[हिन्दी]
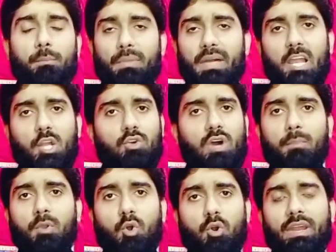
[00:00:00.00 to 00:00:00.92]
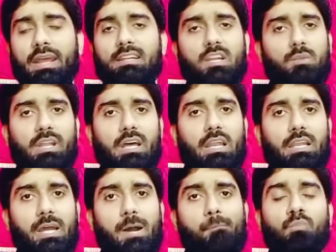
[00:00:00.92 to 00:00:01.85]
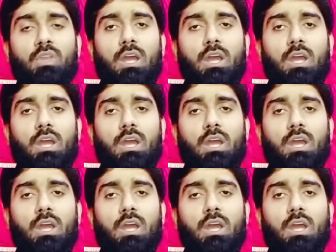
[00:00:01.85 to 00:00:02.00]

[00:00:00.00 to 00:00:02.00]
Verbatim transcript: पहले तो आप लोगों ने हैंडल बना लिया